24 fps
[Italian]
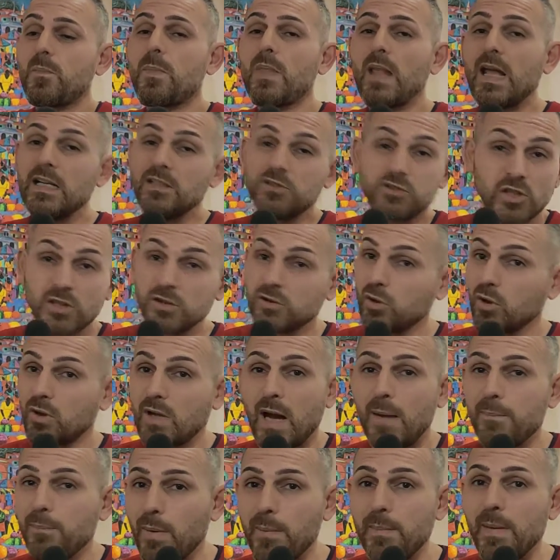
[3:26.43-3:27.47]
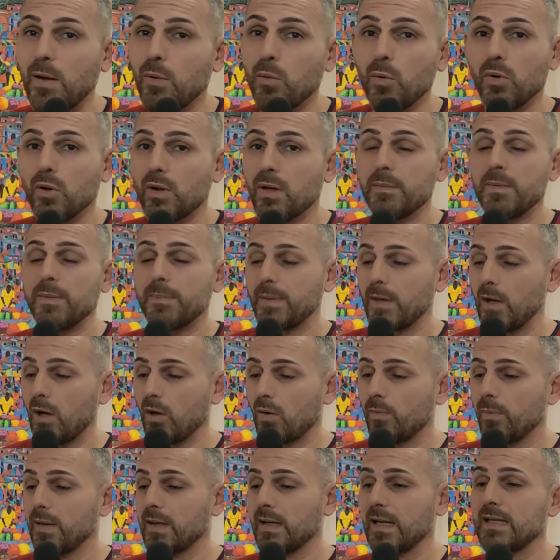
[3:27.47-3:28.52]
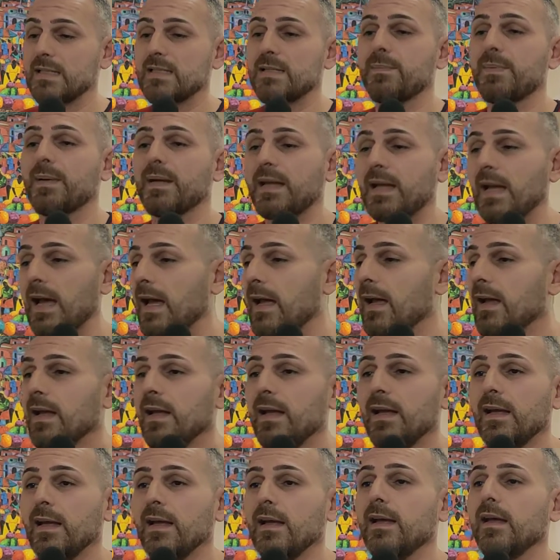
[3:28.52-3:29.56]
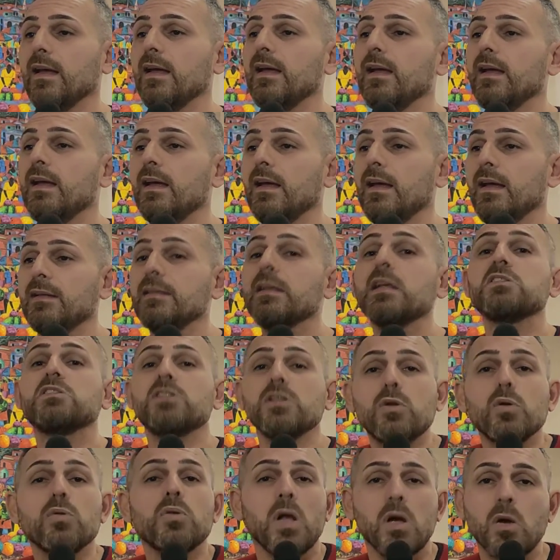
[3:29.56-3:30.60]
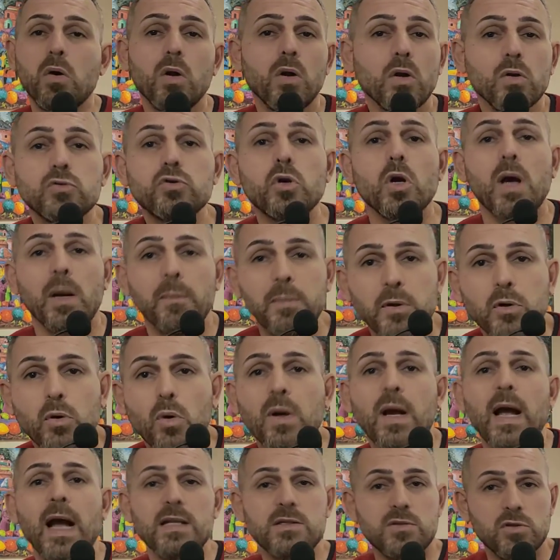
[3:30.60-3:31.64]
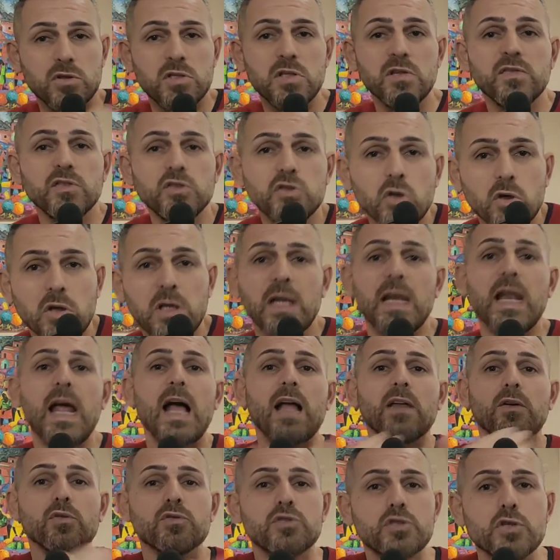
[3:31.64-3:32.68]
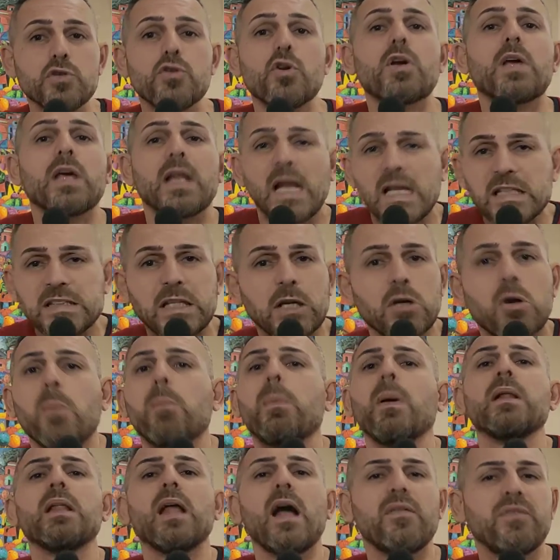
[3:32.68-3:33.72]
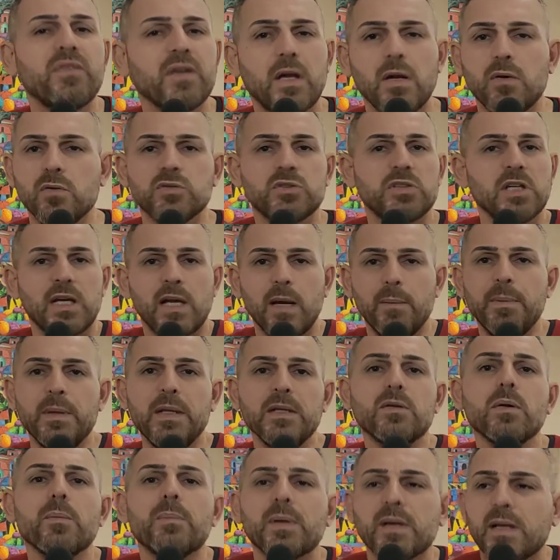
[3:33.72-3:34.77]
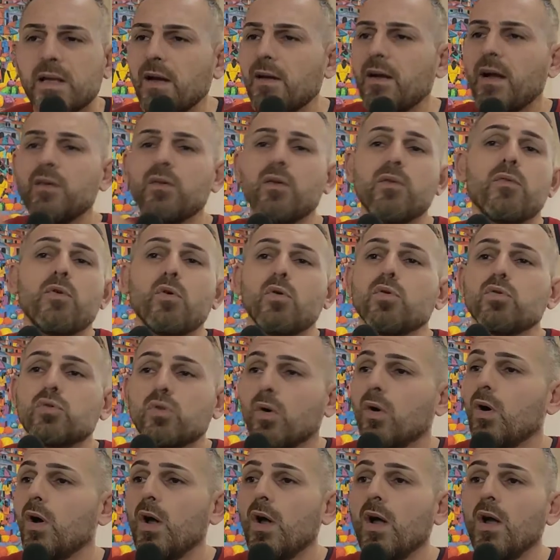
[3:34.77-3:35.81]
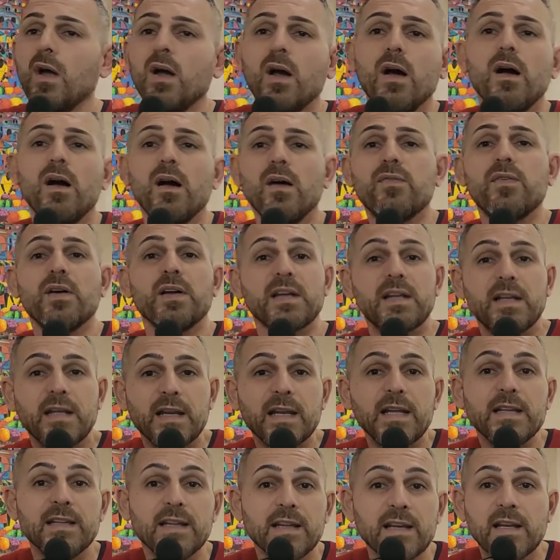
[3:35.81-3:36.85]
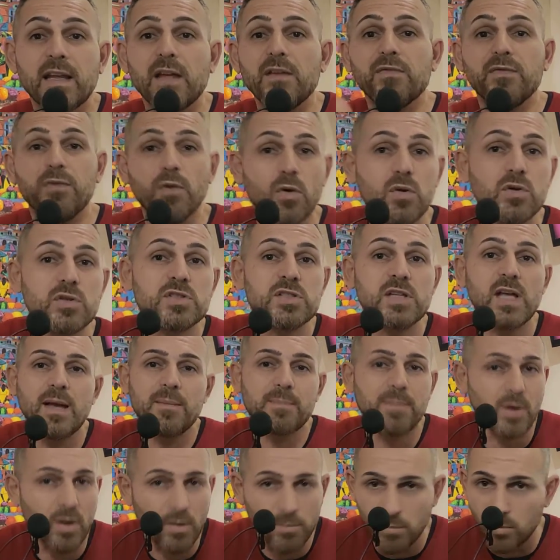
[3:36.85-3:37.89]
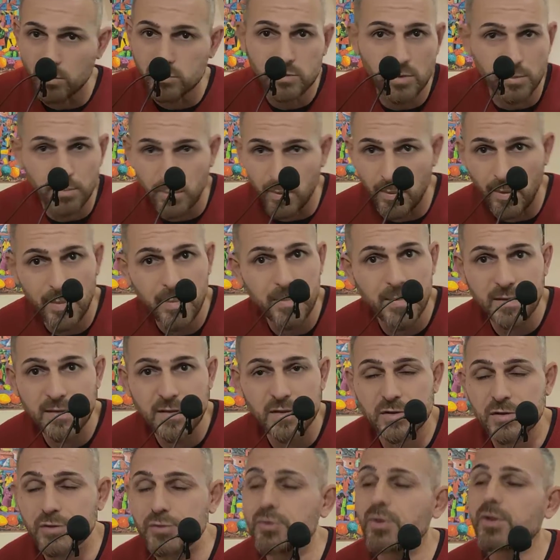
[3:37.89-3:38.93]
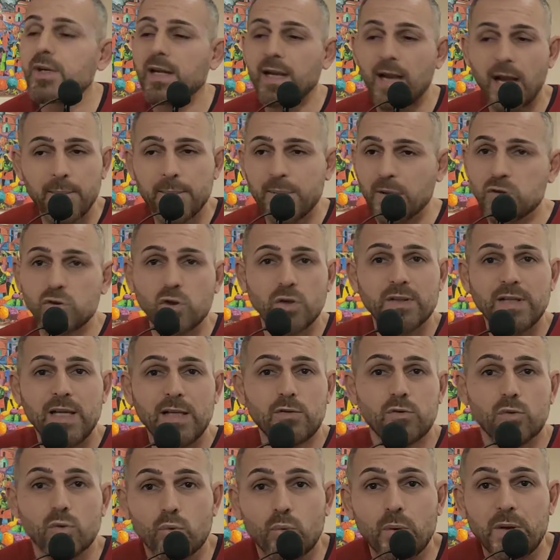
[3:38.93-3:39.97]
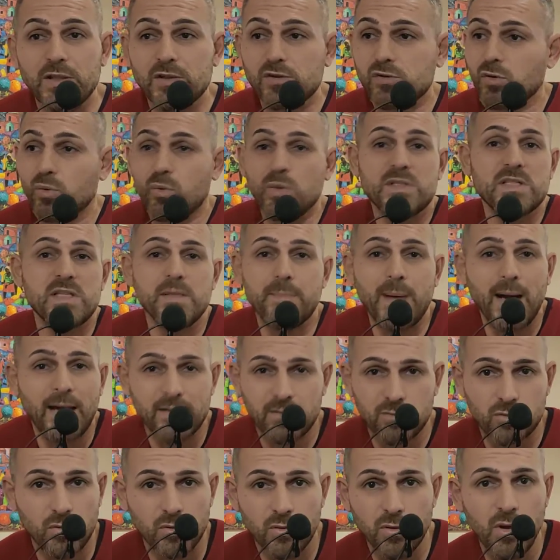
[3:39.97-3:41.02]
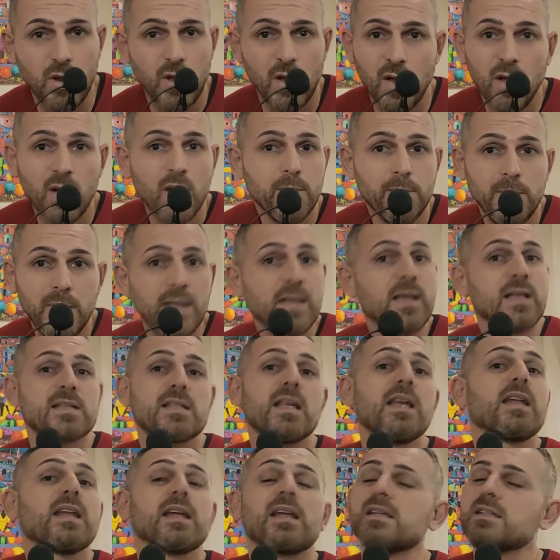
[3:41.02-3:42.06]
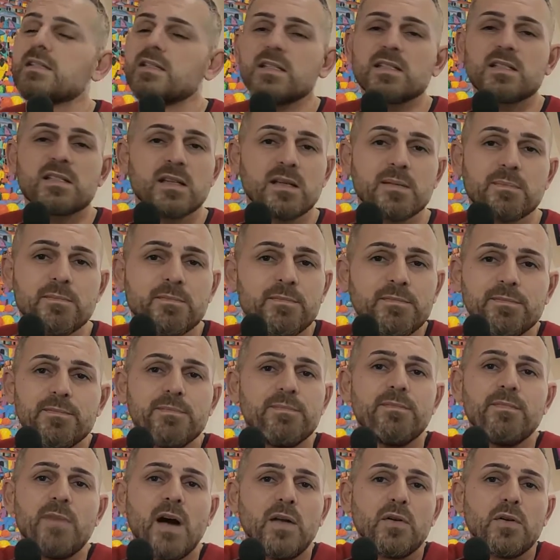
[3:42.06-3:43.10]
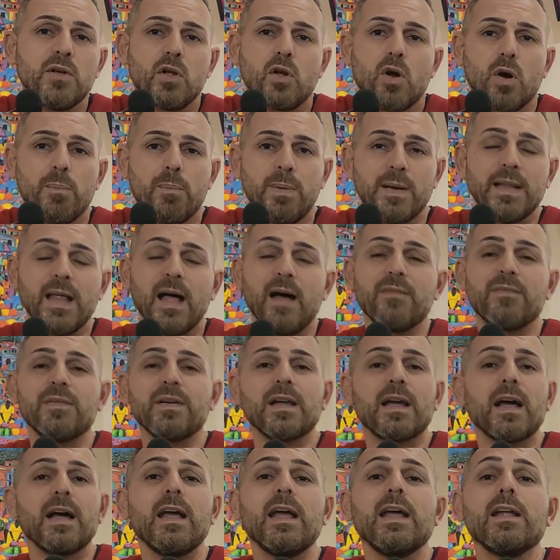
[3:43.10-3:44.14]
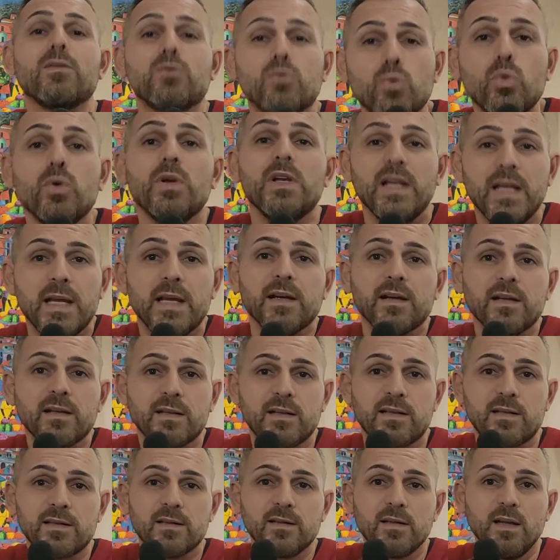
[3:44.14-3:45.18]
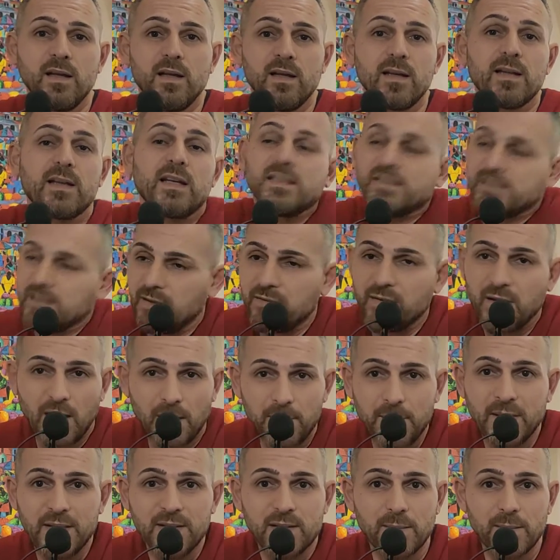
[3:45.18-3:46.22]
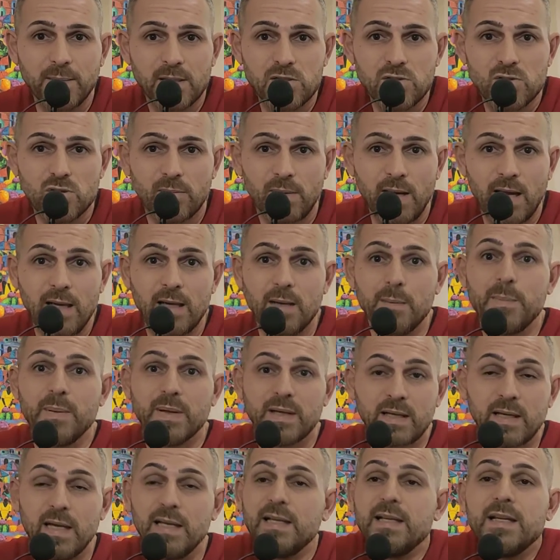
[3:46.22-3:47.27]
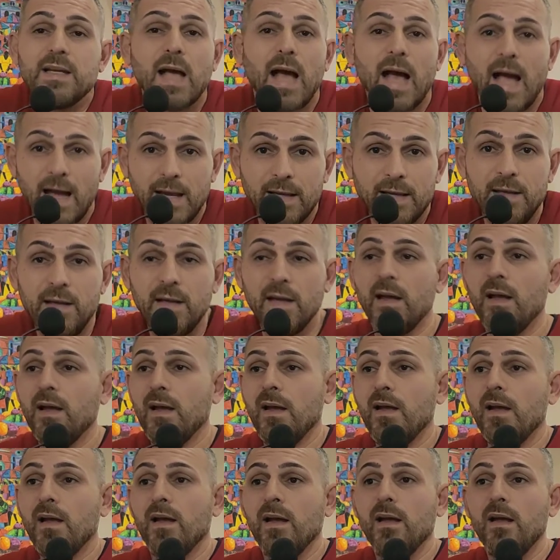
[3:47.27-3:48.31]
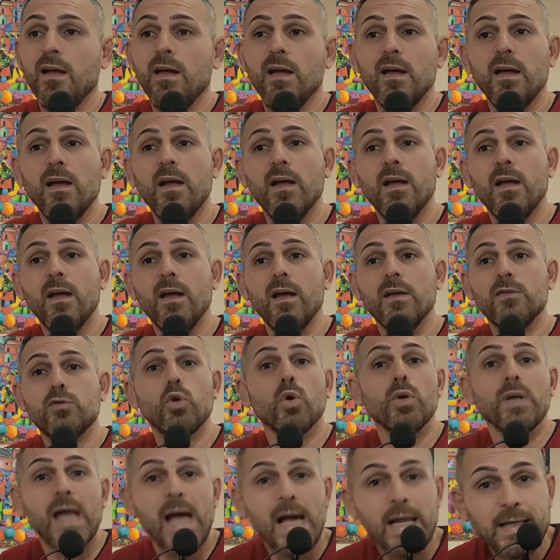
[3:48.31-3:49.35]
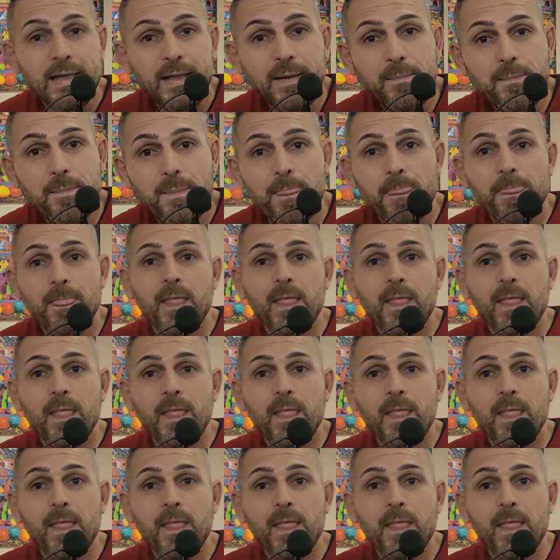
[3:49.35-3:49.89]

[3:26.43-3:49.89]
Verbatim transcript: il centrocampo a me è quello che mi preoccupa ragazzi, perché eh, innanzitutto ancora non ci ho capito un cazzo, si giocherà, non si giocherà sta Coppa d'Africa, non si è capito, perché hanno voluto eh, far credere che forse, eh, però molto probabilmente si giocherà. Perciò detto questo, questi partono ben a Bennassere che si vanno in Coppa d'Africa e tu lì che sei veramente messo male, perché lì hai eh, Tonali